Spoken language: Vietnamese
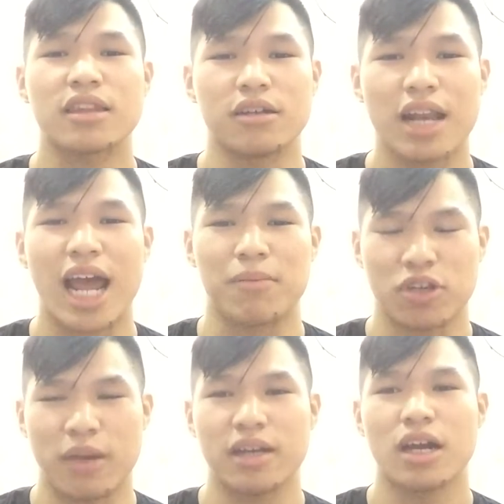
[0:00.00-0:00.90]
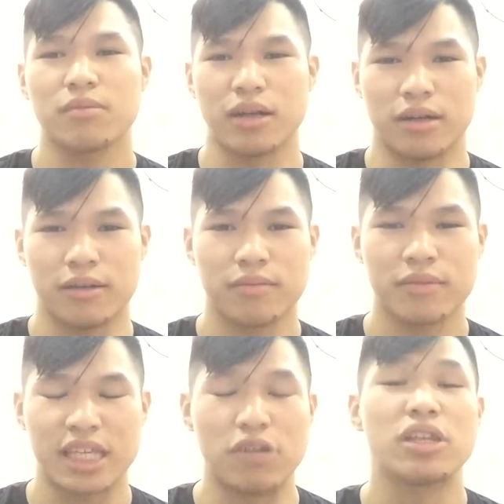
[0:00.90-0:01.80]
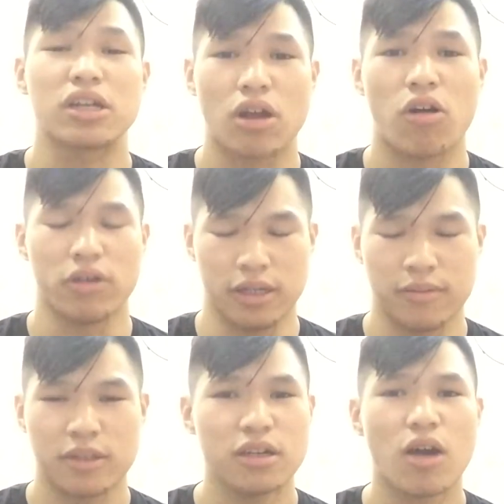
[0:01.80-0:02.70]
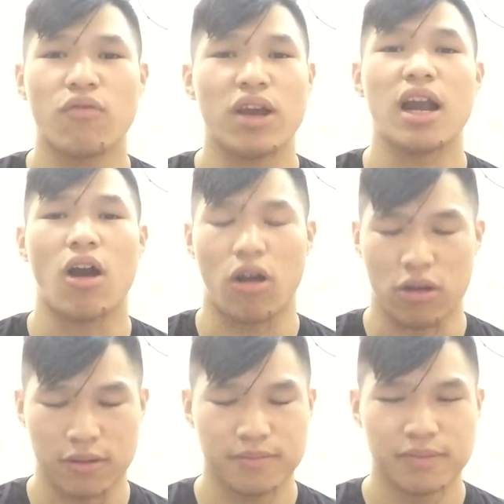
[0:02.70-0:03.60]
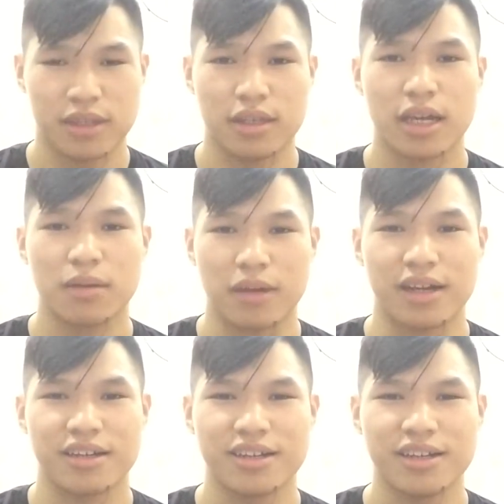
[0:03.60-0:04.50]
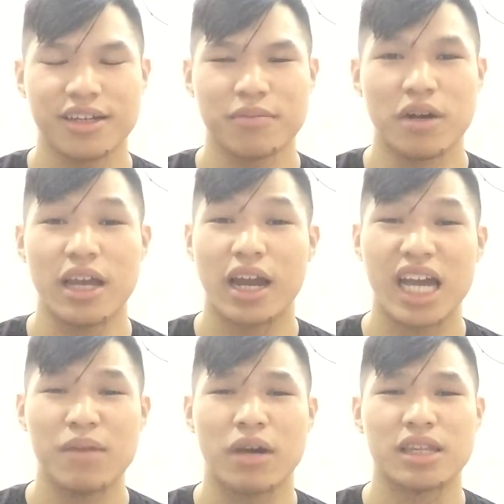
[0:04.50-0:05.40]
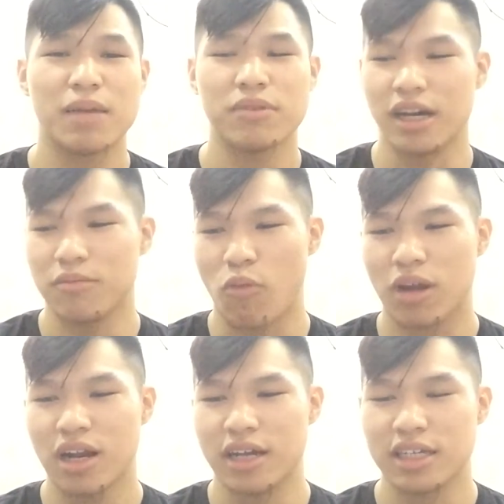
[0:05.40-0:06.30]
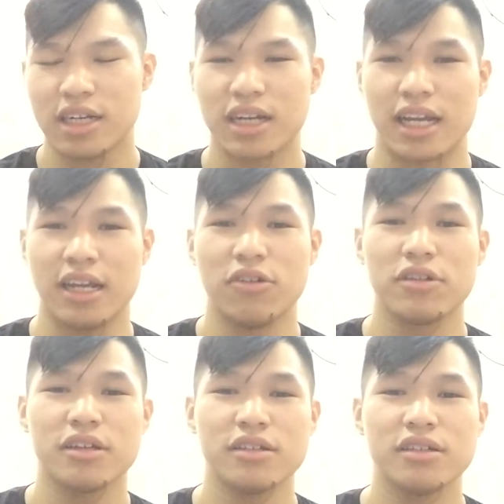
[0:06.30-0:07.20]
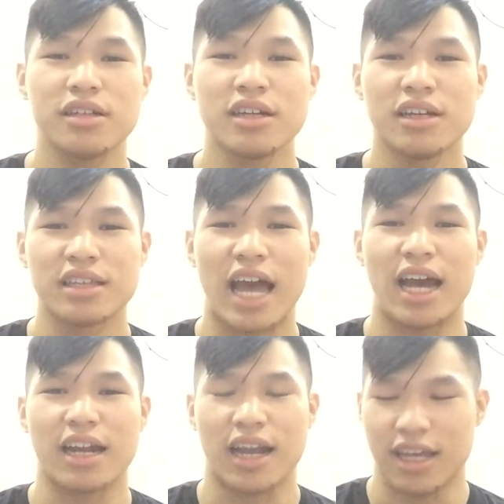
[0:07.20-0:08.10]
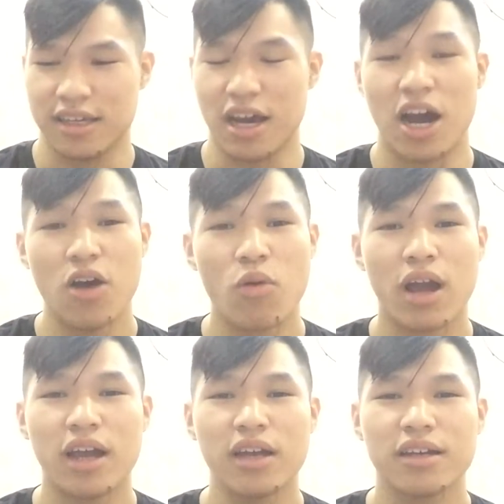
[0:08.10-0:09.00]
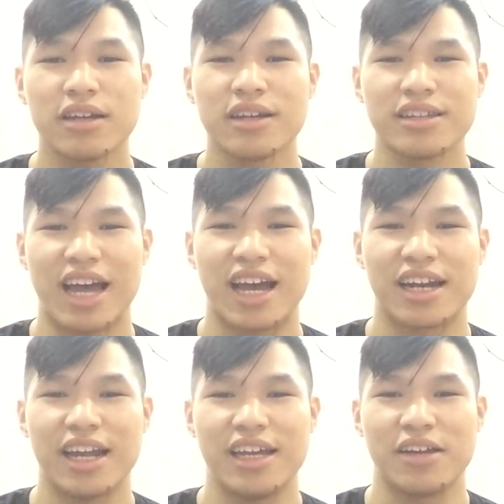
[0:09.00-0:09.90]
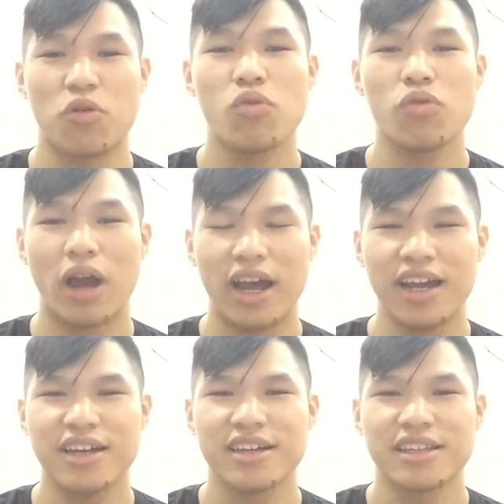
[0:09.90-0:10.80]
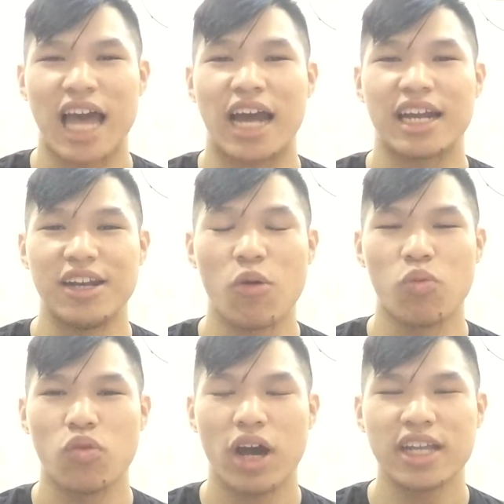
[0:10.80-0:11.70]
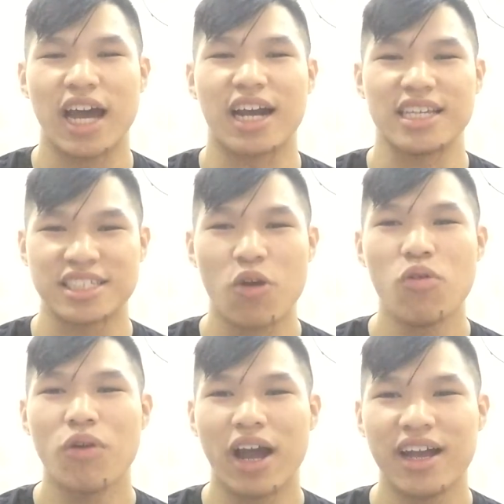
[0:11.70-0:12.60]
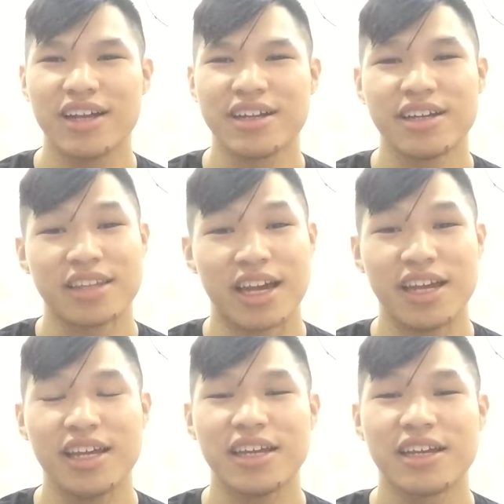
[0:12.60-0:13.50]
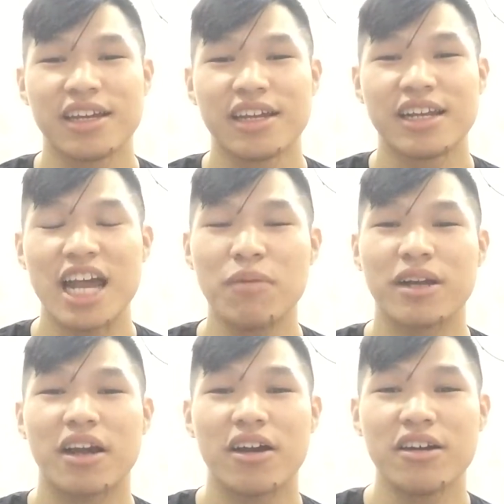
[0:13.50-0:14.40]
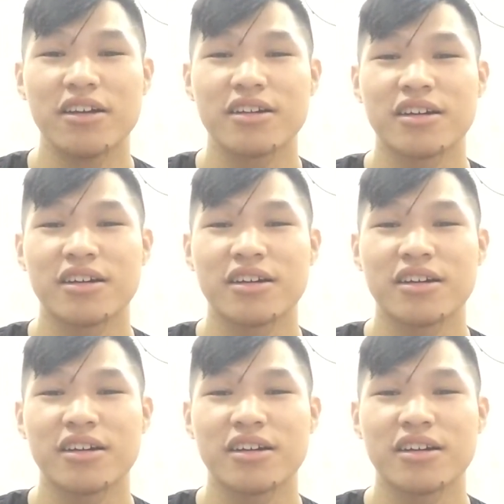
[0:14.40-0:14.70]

làm cho bản thân mình chịu thiệt thòi, chứ không phải là họ nha các bạn. Bởi vậy khi mà tiếp nhận một cái lời chỉ trích này, ví dụ như thằng này dở quá, thằng này ngu quá, thằng này lùn quá, thằng này xấu quá, thì nếu mà nó